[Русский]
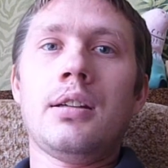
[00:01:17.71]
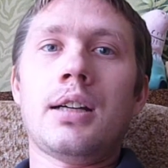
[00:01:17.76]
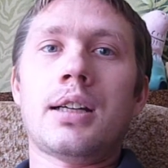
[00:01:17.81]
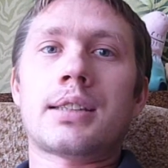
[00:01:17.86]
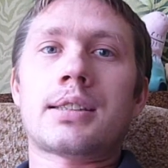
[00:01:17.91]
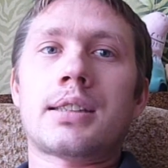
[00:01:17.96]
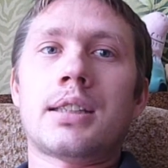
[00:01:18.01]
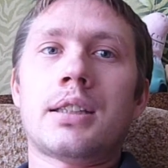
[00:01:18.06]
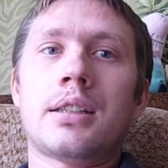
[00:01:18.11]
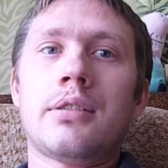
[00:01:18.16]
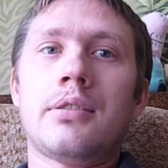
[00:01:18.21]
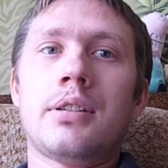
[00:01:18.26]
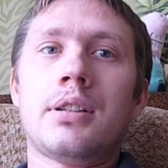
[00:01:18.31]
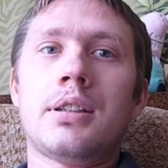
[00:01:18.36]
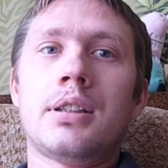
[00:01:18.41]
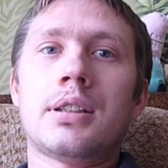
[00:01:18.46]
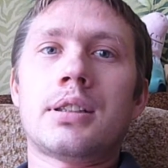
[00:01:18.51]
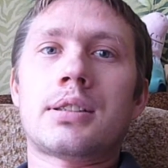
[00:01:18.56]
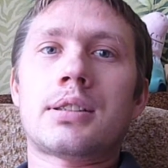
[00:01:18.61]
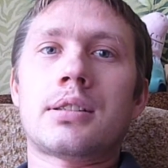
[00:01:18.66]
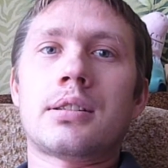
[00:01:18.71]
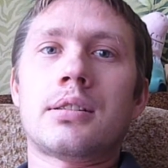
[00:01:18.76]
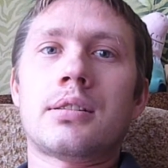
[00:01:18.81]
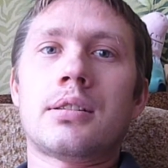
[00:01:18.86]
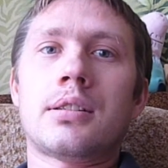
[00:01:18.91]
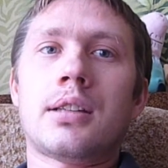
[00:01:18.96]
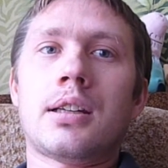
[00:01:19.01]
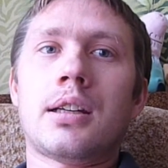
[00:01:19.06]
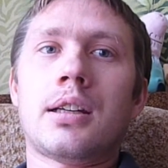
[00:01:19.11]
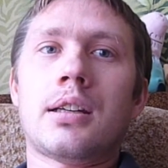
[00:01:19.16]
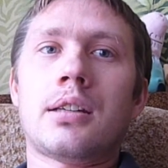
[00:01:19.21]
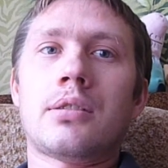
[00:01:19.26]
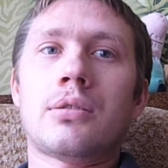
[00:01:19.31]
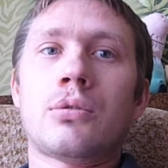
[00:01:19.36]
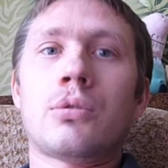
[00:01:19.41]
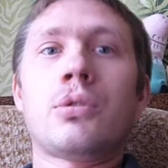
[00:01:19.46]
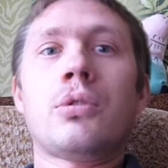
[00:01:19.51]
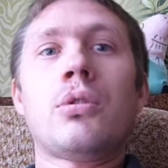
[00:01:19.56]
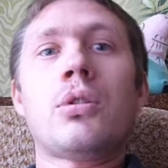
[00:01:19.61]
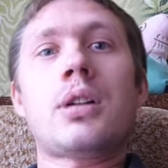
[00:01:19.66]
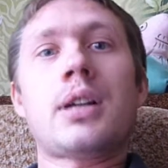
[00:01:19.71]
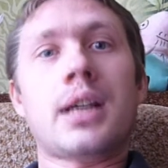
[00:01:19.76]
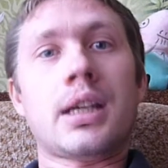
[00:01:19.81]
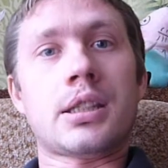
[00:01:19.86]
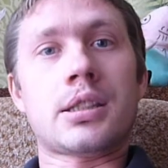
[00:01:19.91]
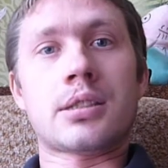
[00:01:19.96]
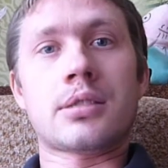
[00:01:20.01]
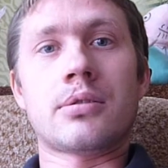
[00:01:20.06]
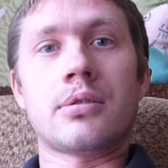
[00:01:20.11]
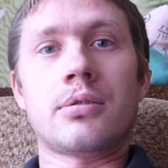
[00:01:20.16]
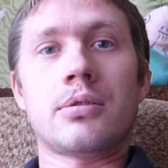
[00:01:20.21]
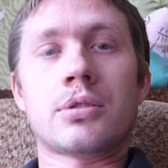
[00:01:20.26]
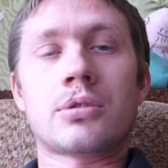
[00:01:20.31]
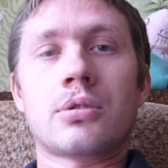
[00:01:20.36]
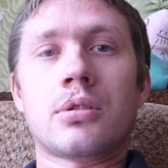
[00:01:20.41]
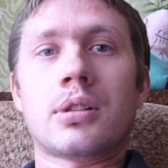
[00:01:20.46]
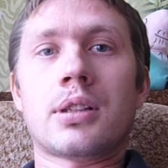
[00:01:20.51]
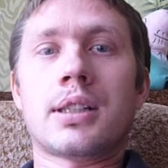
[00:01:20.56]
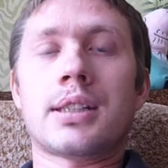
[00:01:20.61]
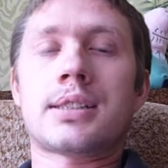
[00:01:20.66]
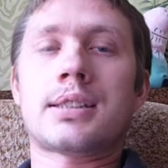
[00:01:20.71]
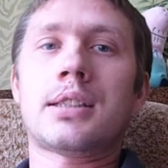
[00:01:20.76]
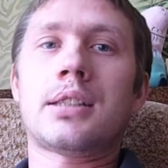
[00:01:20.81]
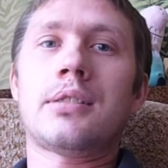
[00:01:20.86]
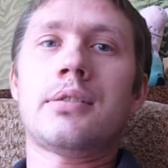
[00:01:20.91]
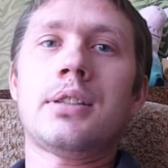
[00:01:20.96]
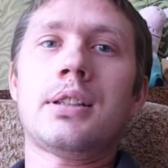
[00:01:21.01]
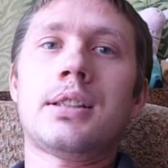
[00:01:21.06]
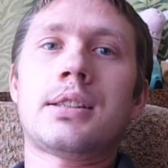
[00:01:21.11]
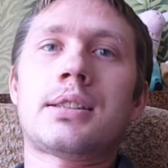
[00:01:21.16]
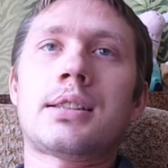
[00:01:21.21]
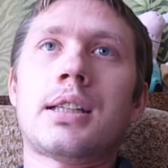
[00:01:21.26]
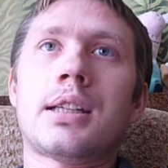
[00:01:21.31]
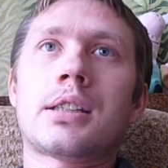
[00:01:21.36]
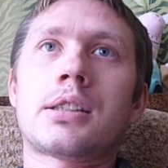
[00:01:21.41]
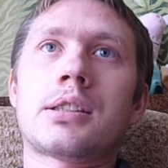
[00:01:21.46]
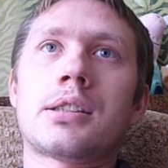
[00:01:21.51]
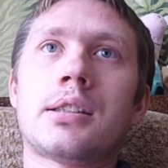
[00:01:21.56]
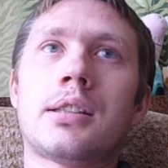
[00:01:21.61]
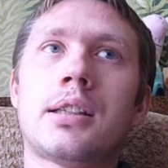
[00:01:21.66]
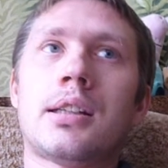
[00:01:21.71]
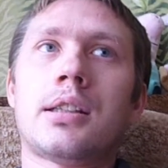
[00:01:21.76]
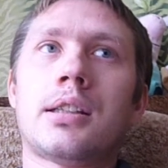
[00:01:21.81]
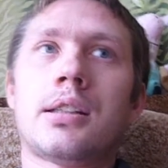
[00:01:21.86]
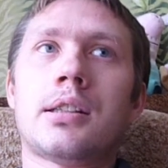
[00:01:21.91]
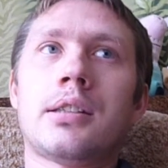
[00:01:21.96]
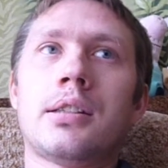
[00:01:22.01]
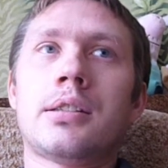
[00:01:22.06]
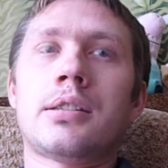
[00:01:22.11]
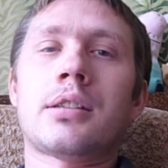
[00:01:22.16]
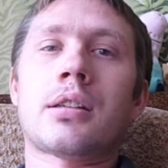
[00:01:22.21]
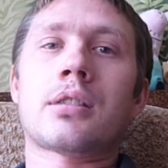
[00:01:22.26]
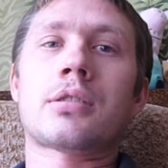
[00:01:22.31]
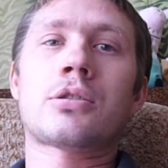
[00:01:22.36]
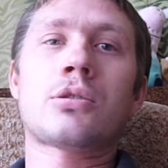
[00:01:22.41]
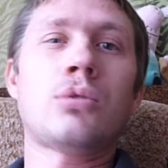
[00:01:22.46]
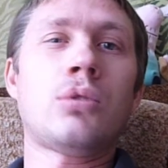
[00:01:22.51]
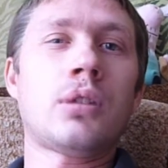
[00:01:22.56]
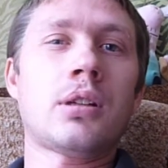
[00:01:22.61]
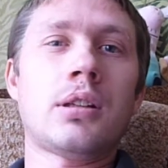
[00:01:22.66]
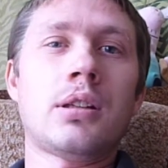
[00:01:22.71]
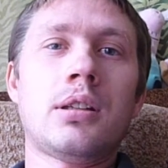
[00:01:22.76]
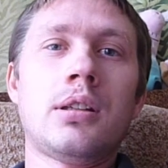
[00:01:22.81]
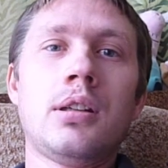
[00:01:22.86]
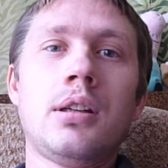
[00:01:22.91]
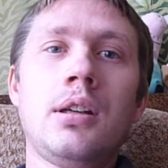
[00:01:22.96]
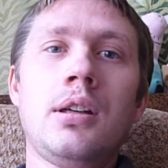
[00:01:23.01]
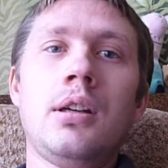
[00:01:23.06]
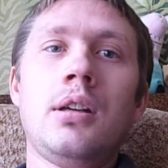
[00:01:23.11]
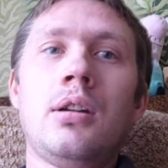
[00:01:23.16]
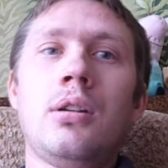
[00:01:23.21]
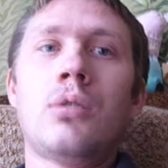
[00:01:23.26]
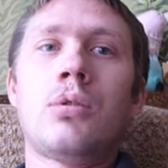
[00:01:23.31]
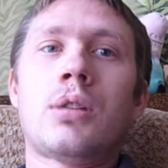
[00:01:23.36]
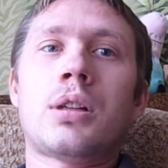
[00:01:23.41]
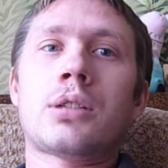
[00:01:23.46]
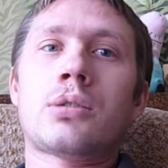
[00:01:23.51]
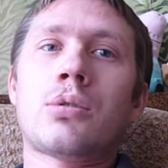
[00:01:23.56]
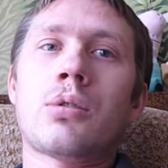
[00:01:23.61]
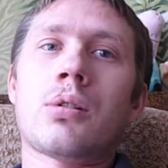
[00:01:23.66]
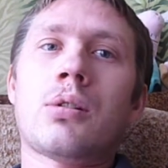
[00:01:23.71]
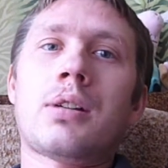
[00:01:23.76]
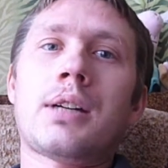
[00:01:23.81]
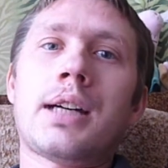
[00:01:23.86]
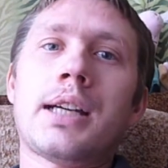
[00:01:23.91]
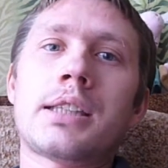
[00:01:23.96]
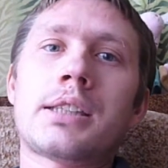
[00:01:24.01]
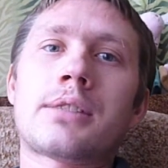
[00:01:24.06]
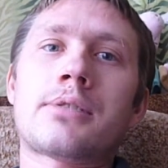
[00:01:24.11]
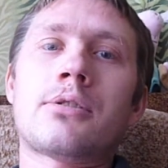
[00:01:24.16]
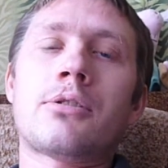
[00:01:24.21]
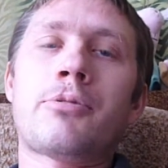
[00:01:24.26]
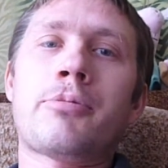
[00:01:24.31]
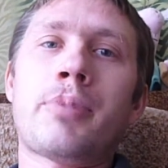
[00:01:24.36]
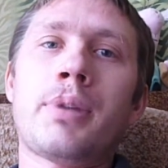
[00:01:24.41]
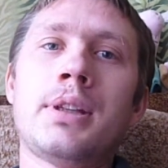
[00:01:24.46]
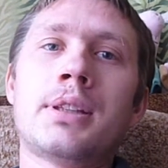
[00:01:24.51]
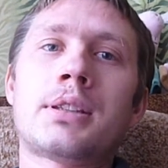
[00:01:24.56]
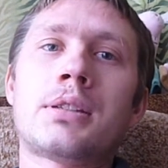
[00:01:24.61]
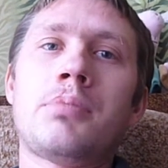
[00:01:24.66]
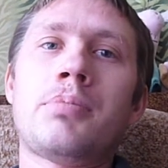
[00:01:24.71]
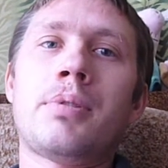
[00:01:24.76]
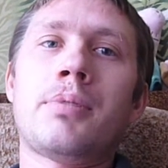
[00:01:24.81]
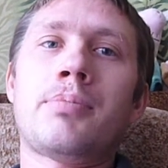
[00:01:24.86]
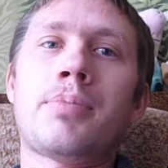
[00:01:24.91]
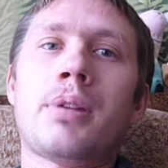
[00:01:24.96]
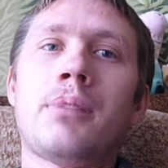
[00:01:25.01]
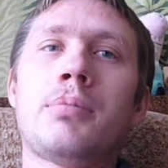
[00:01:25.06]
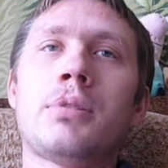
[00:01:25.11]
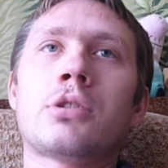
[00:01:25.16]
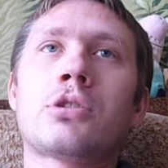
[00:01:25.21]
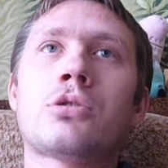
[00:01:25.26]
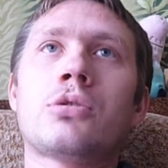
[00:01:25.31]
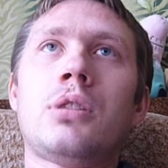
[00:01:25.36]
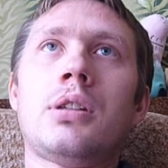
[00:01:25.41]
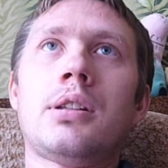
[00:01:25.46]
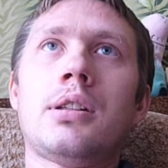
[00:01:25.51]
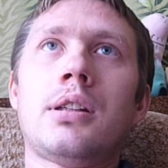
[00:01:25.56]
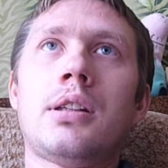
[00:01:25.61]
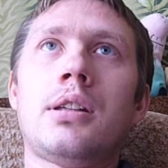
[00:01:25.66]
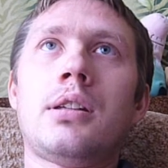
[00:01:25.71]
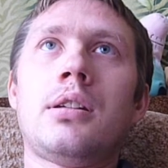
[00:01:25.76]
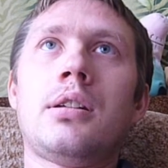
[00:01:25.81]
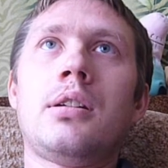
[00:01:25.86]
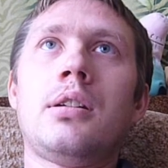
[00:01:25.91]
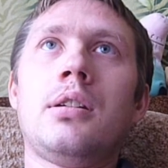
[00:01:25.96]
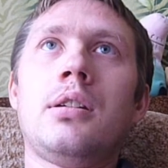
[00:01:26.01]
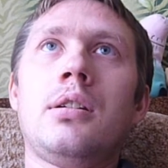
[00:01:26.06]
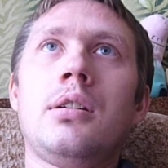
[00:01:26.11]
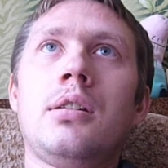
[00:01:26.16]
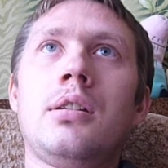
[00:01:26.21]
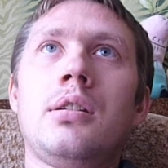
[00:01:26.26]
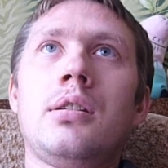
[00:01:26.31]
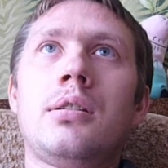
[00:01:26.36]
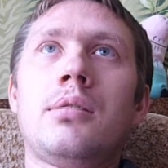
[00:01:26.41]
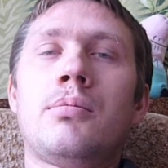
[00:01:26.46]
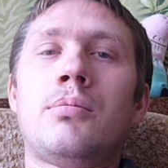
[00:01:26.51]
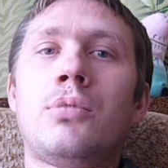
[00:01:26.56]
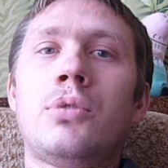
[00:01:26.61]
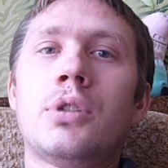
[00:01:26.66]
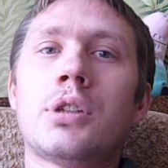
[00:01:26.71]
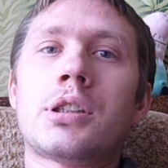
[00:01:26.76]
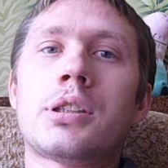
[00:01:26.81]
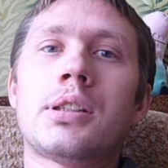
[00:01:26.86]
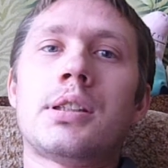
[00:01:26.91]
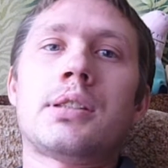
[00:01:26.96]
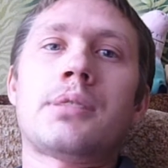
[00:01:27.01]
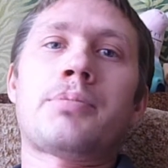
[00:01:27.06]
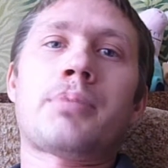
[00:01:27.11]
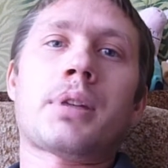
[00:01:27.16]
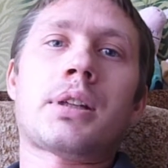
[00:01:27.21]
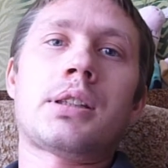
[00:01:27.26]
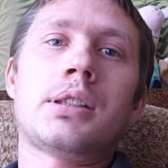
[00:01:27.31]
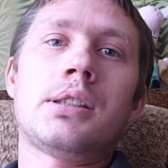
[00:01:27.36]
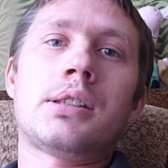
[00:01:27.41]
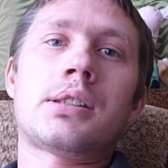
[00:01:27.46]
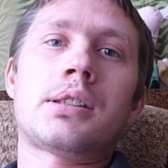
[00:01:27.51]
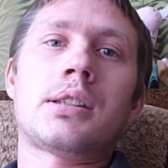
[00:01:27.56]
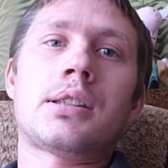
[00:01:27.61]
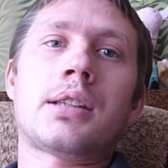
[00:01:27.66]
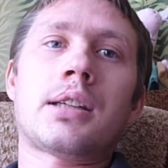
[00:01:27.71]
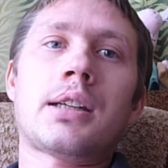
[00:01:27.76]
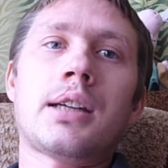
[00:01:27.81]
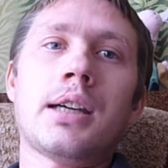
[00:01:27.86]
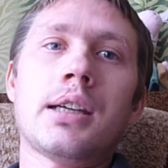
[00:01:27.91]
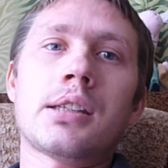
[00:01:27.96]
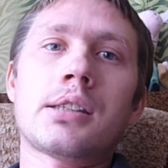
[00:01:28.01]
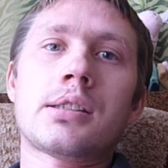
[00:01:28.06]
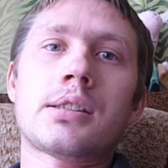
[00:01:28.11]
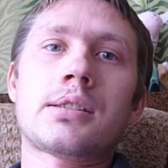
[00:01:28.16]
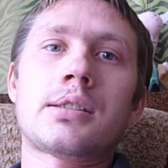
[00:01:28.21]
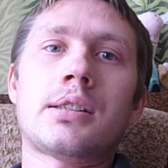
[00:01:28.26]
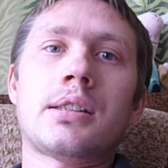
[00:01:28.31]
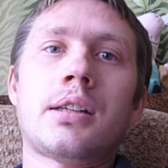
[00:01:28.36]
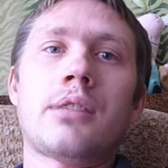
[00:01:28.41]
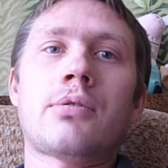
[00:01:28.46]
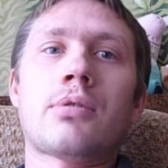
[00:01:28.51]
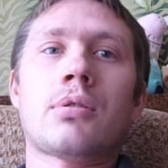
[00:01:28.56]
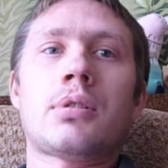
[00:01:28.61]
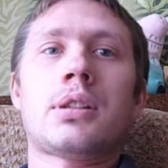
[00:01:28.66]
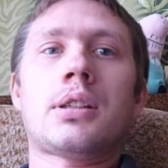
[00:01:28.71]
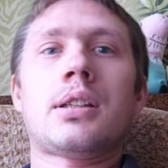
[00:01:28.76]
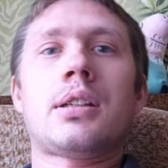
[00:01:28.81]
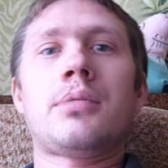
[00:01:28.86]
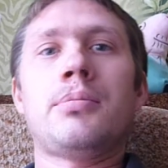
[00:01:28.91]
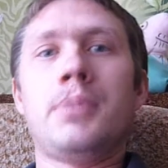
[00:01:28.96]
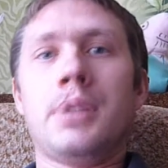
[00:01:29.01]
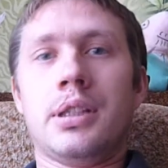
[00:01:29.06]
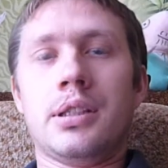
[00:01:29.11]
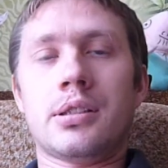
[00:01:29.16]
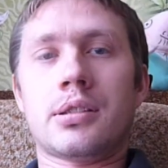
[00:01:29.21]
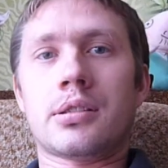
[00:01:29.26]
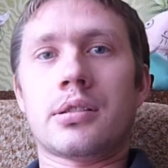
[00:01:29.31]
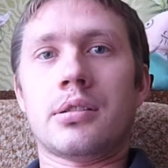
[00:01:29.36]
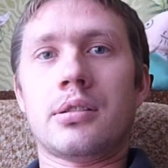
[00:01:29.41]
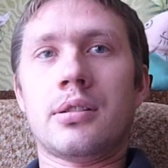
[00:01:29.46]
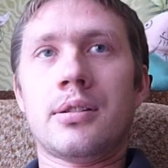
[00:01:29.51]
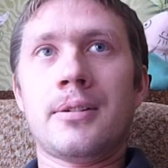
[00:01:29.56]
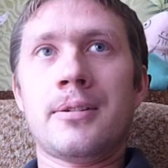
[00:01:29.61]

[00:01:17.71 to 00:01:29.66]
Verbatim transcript: Остановились на... Ну, у него качество высокое. Остановились также на Интерсколе, у которого качество, в принципе, приближенное. Мощность практически такая же, цена вроде как меньше.